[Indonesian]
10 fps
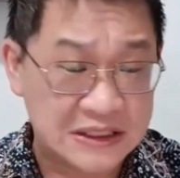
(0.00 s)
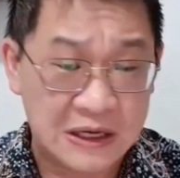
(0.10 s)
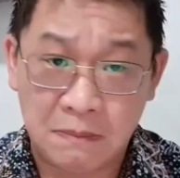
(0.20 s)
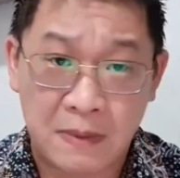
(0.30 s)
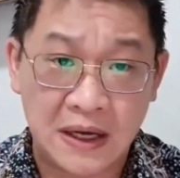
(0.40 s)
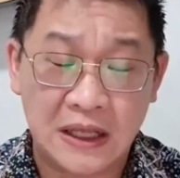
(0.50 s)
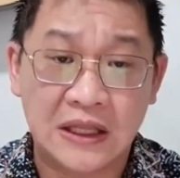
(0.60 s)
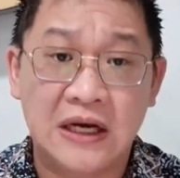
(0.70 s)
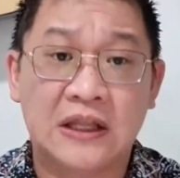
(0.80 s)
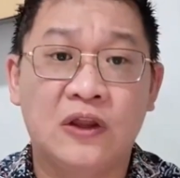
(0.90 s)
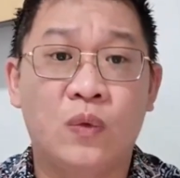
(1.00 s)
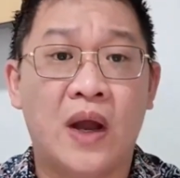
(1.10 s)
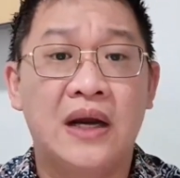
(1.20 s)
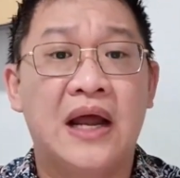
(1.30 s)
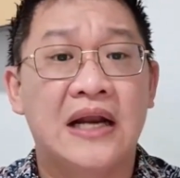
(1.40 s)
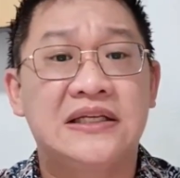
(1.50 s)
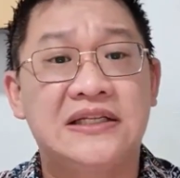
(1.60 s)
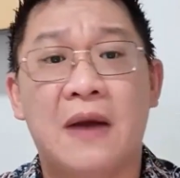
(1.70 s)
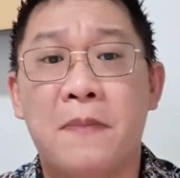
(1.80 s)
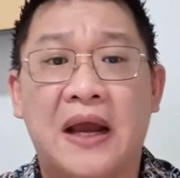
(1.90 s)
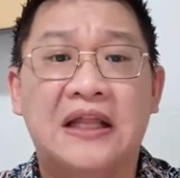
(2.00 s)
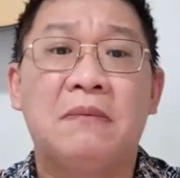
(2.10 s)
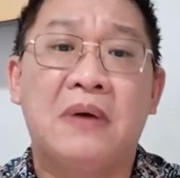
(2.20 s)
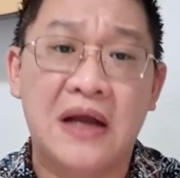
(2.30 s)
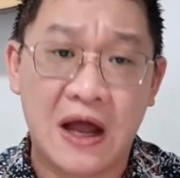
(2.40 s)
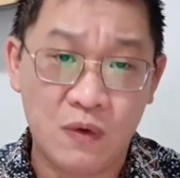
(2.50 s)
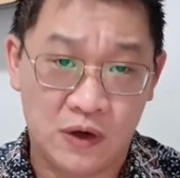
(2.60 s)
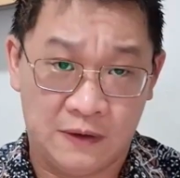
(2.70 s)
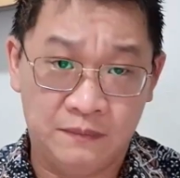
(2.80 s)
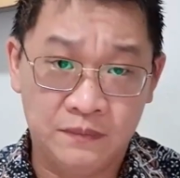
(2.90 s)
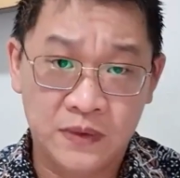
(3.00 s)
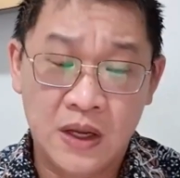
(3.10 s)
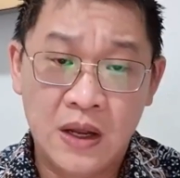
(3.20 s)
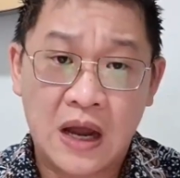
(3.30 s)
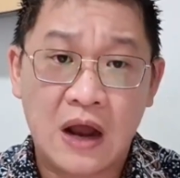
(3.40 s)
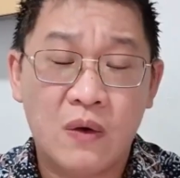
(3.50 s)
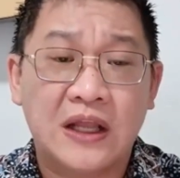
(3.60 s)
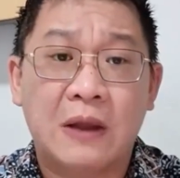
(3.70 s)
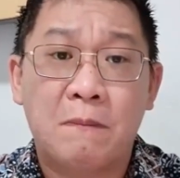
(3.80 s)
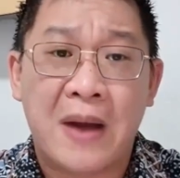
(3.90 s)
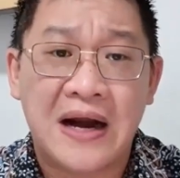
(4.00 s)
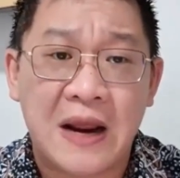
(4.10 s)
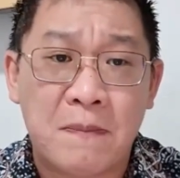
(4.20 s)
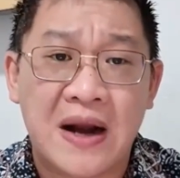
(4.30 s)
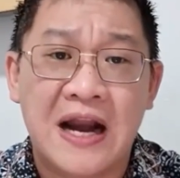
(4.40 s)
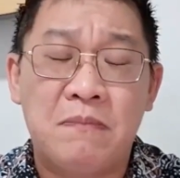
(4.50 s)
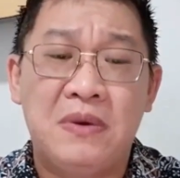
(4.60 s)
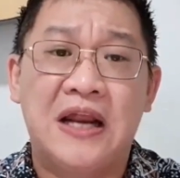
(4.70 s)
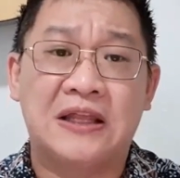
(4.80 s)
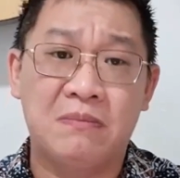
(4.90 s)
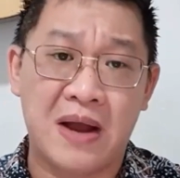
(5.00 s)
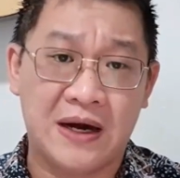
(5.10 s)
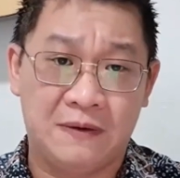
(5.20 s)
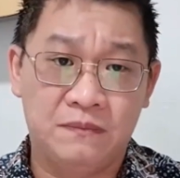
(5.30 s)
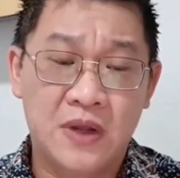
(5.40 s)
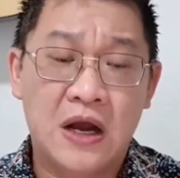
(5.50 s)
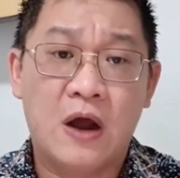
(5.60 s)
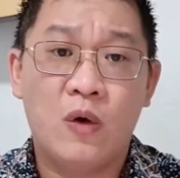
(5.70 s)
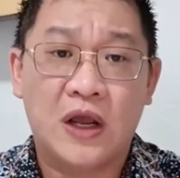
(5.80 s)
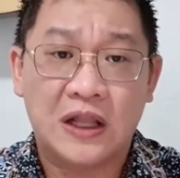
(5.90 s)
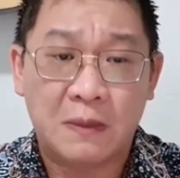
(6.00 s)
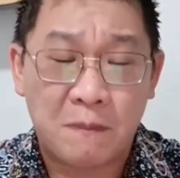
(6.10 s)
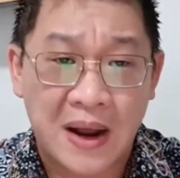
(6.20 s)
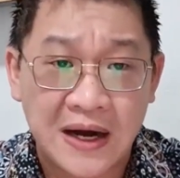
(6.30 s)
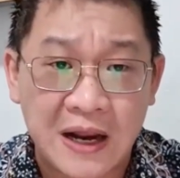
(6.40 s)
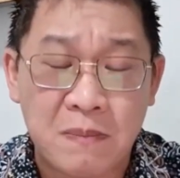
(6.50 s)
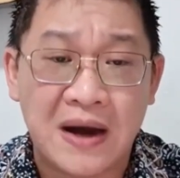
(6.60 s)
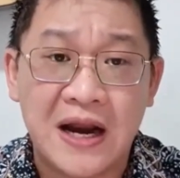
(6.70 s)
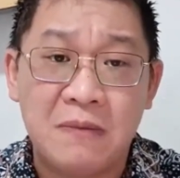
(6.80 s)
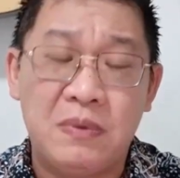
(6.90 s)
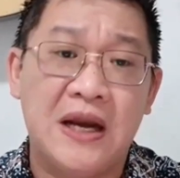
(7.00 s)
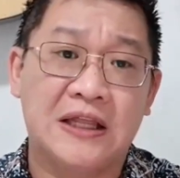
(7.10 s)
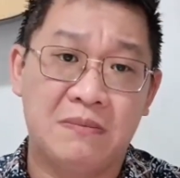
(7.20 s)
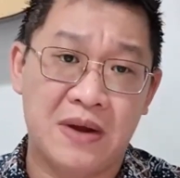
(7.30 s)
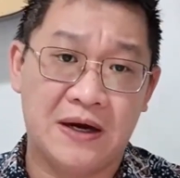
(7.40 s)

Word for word: Masa depan kita ditentukan dengan siapa kita bergaul. Kalau kita pandai-pandai pilih teman, kalau kita pandai-pandai pilih